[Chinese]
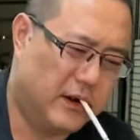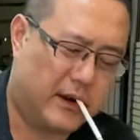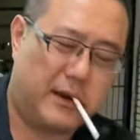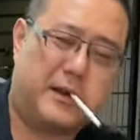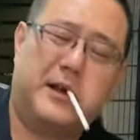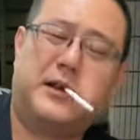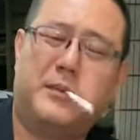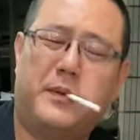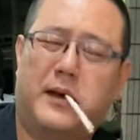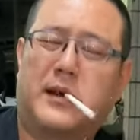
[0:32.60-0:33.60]
但切记
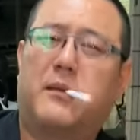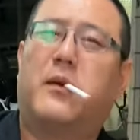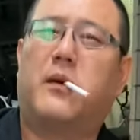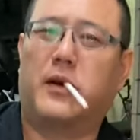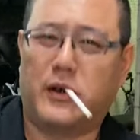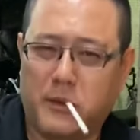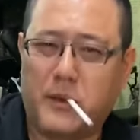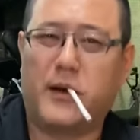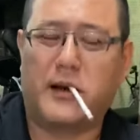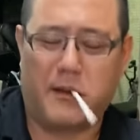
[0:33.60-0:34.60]
不要再问我有没
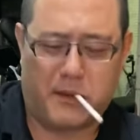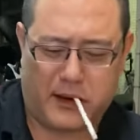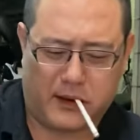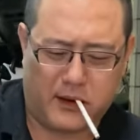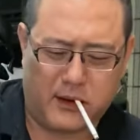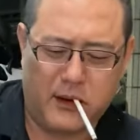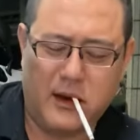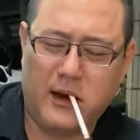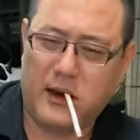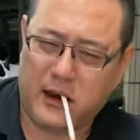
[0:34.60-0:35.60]
有要卖，
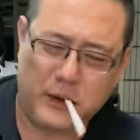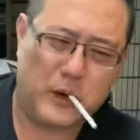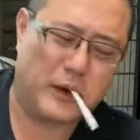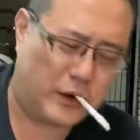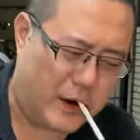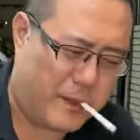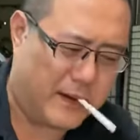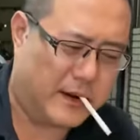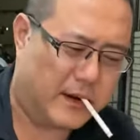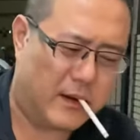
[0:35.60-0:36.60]
很多绝
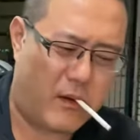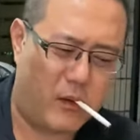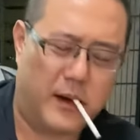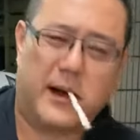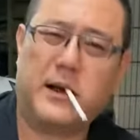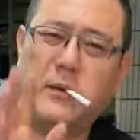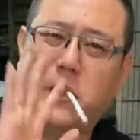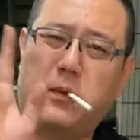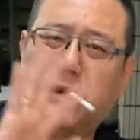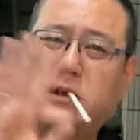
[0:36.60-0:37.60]
版的，我跟我
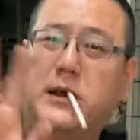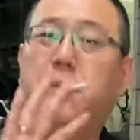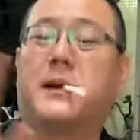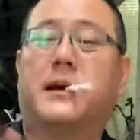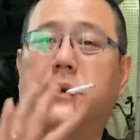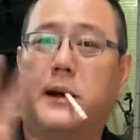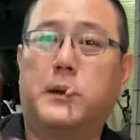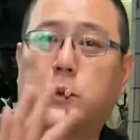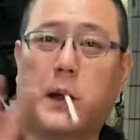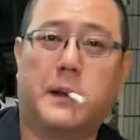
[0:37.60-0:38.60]
不是一般的烟
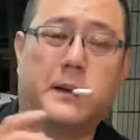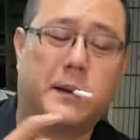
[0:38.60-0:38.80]
赚，